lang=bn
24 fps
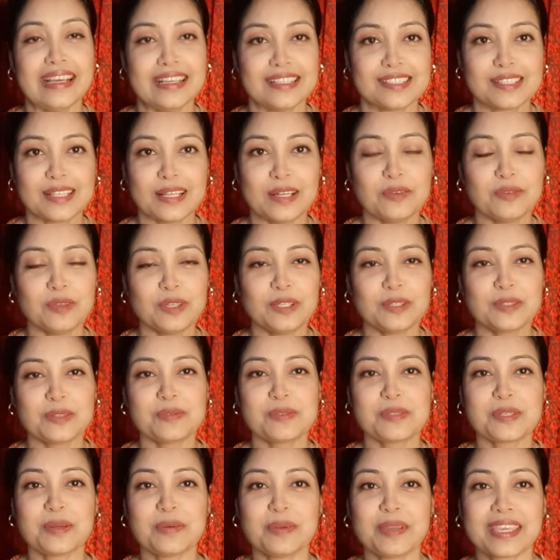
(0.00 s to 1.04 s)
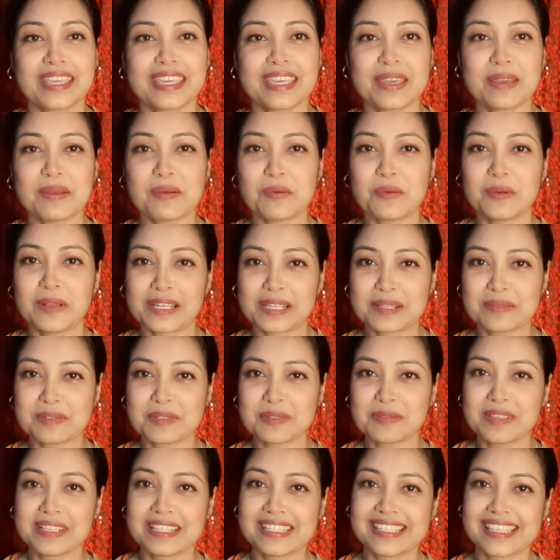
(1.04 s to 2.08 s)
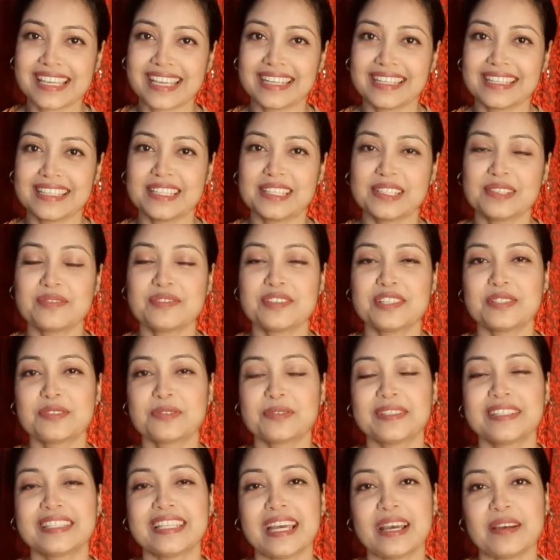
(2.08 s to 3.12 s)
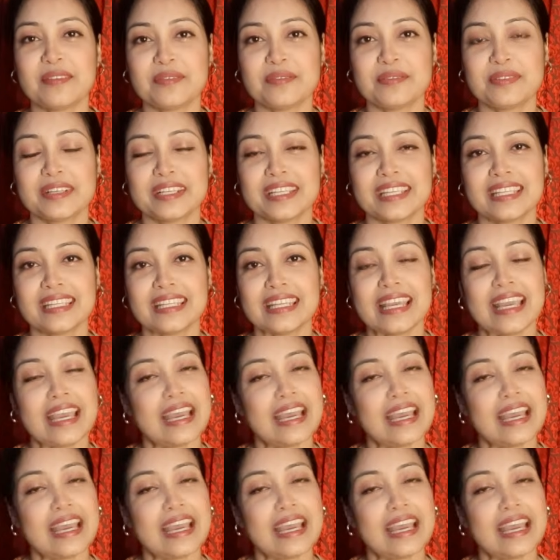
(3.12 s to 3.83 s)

আসসালামু আলাইকুম সবাইকে ওয়েলকাম টু মাই চ্যানেল ফিট ফিট আফরিন